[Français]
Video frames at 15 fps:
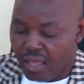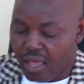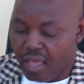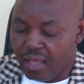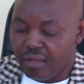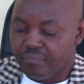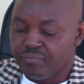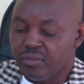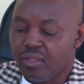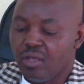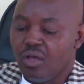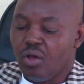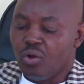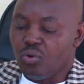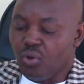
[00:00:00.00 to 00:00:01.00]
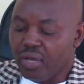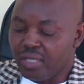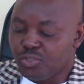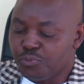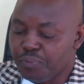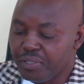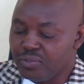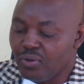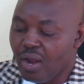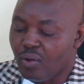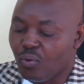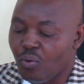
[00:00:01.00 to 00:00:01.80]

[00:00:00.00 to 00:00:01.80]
1 le respect de la